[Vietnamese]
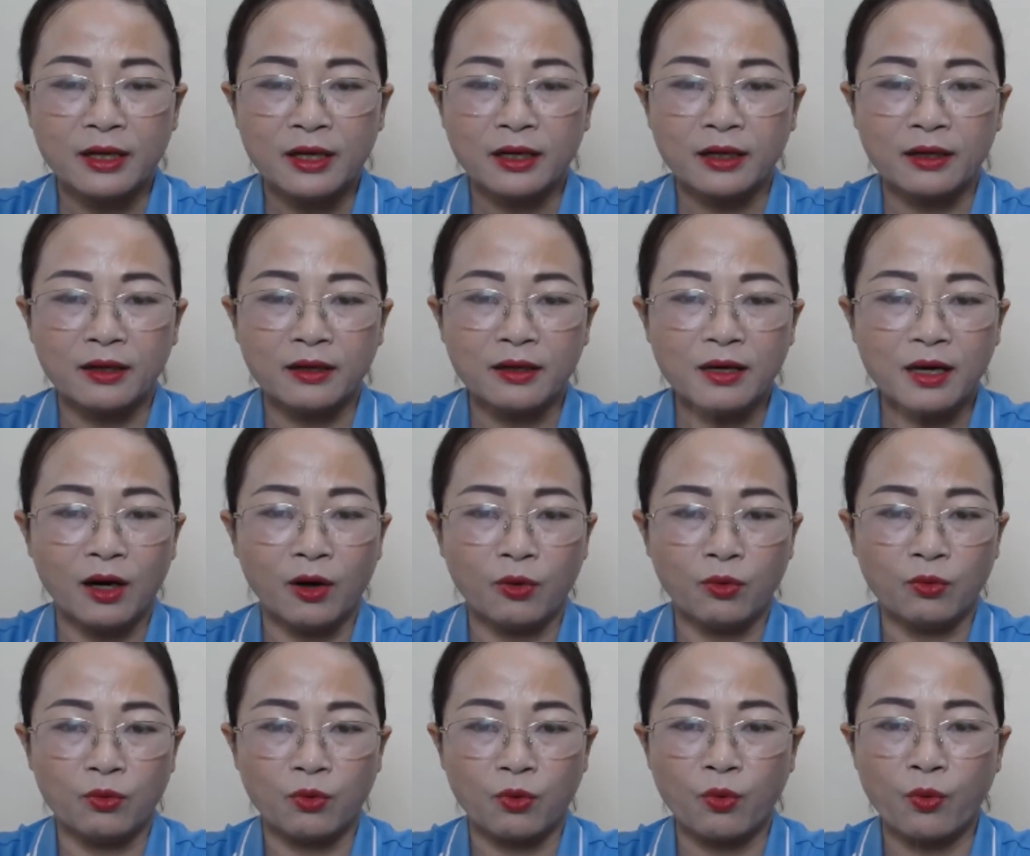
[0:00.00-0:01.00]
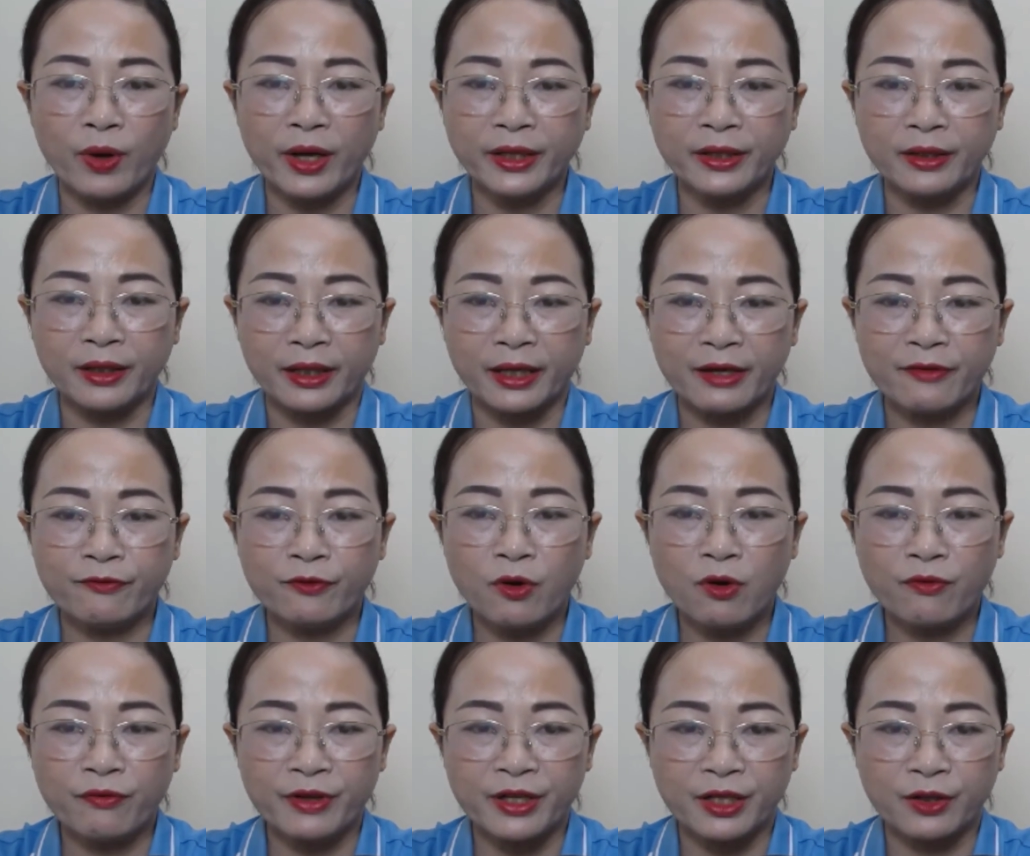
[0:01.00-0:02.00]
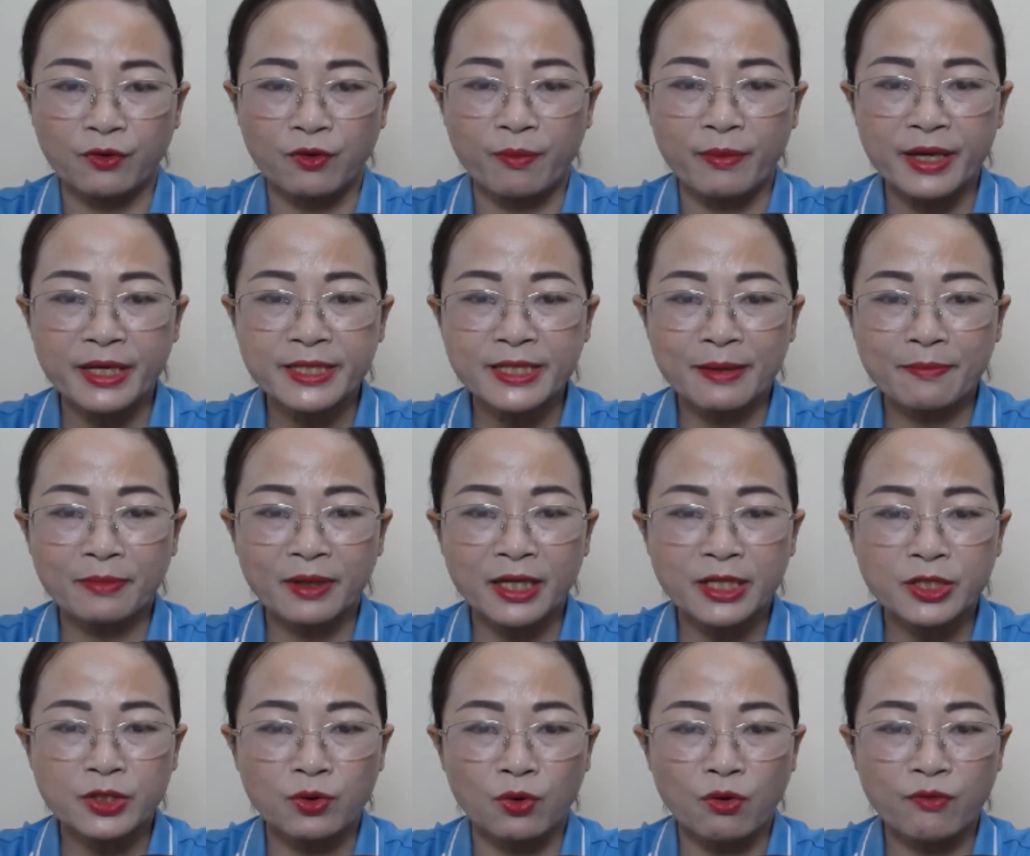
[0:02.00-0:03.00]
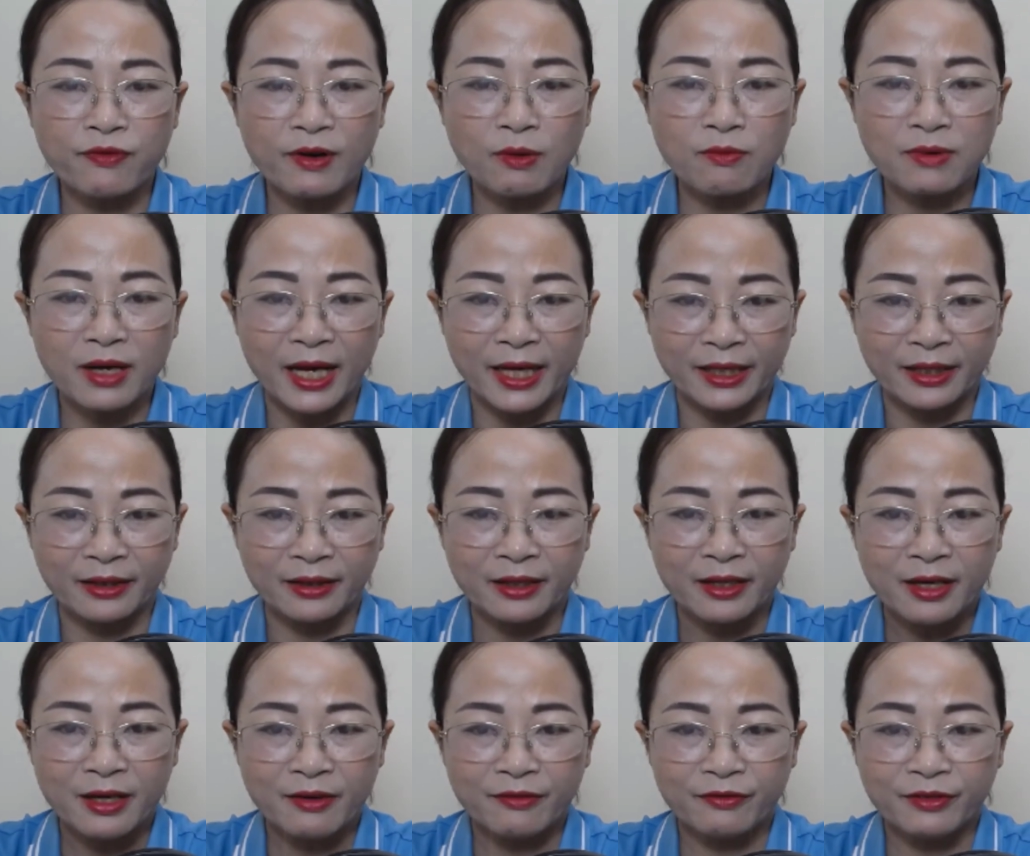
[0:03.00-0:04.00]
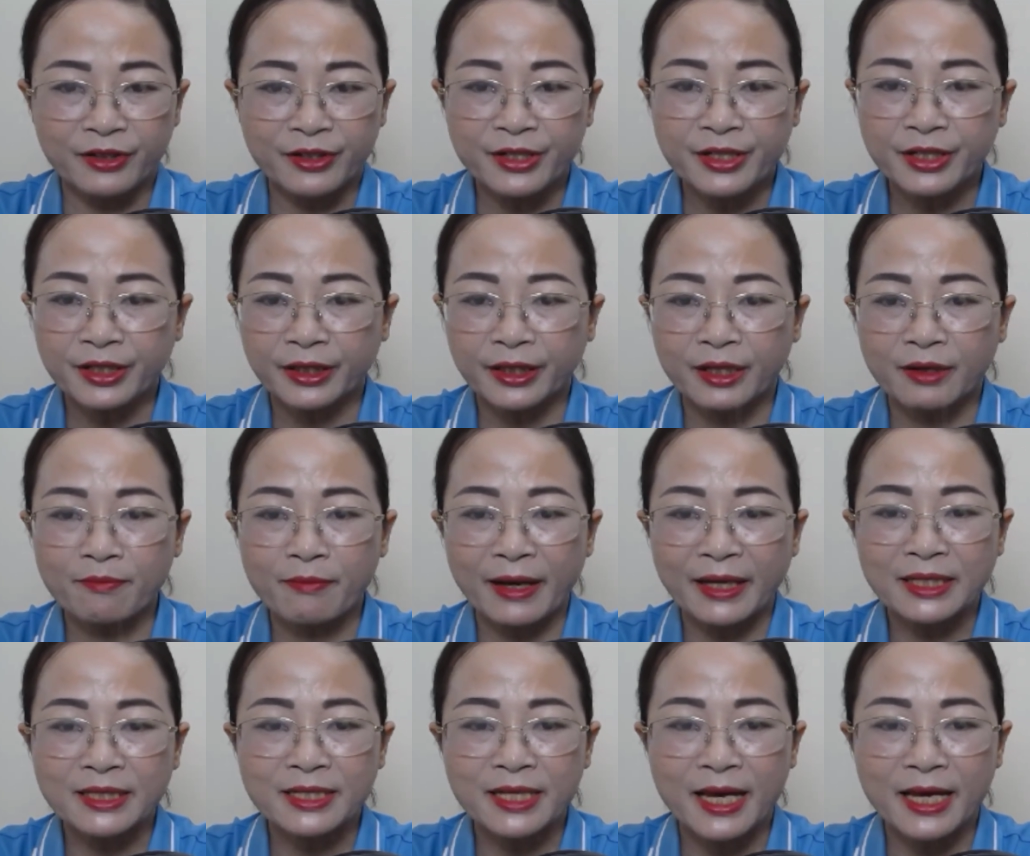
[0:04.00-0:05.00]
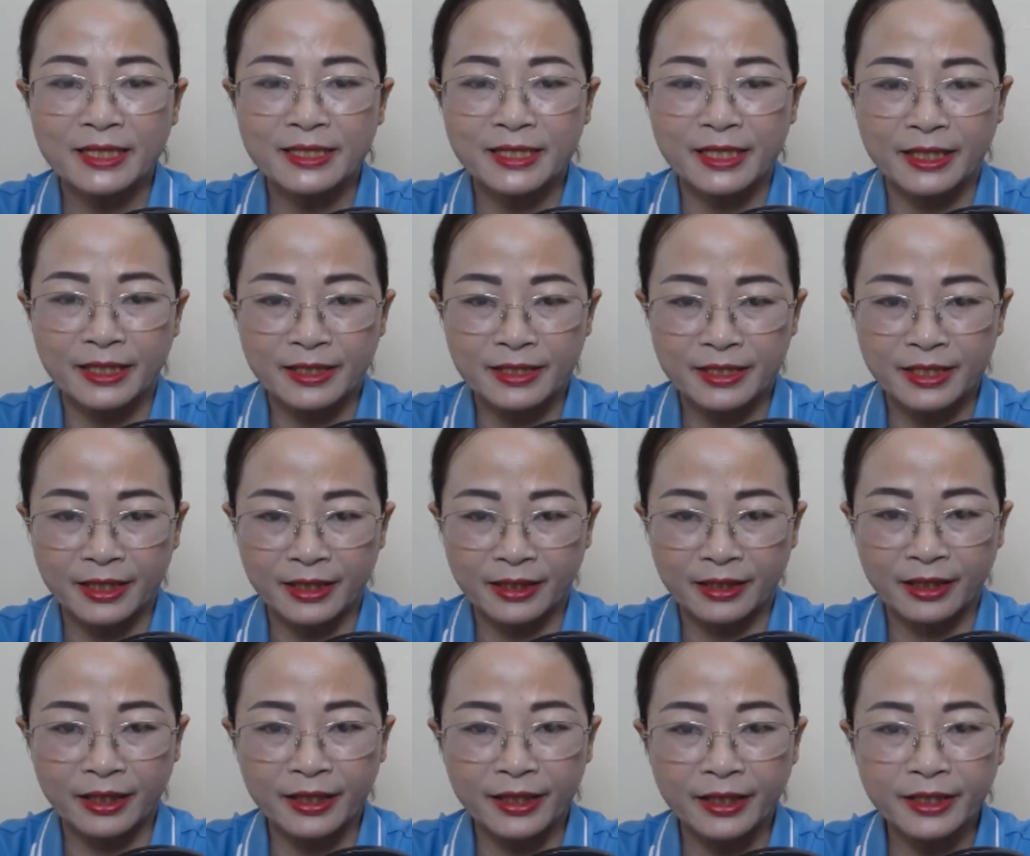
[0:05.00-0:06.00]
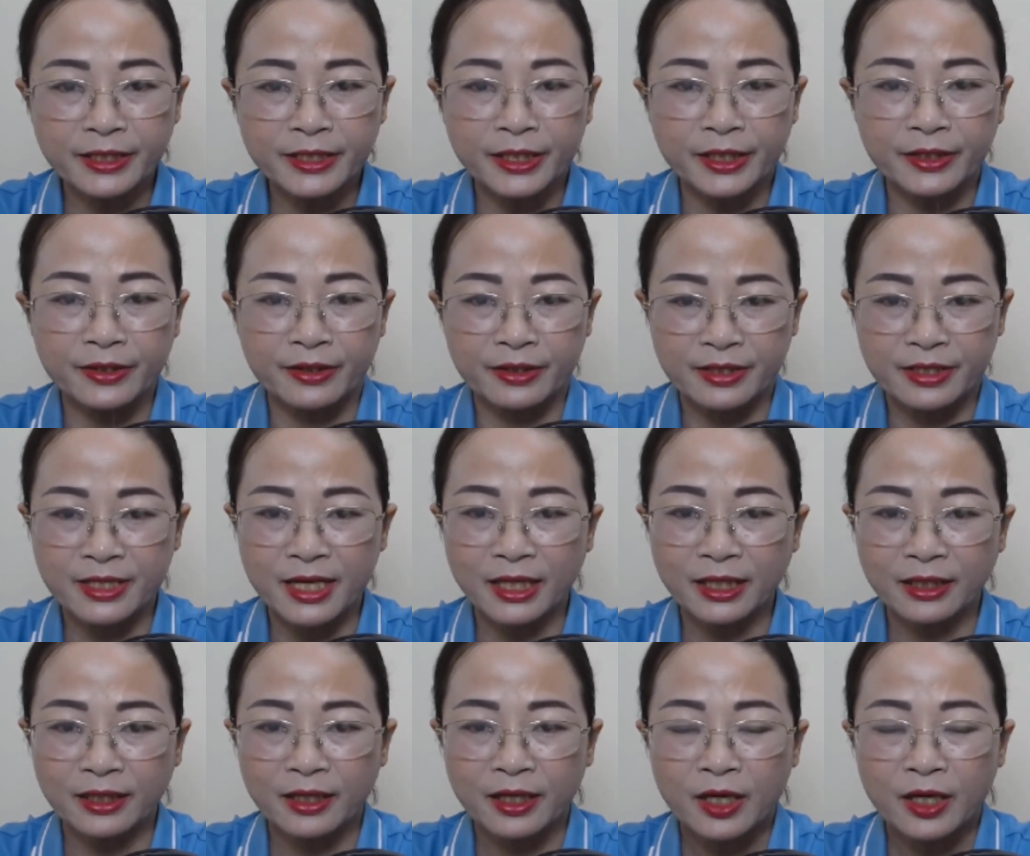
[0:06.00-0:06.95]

Ngỡ hầu quên được cái vô vị của mấy trăm cây số phong cảnh với những tiếng bánh xe xình xịch nghiến trên đường sắt,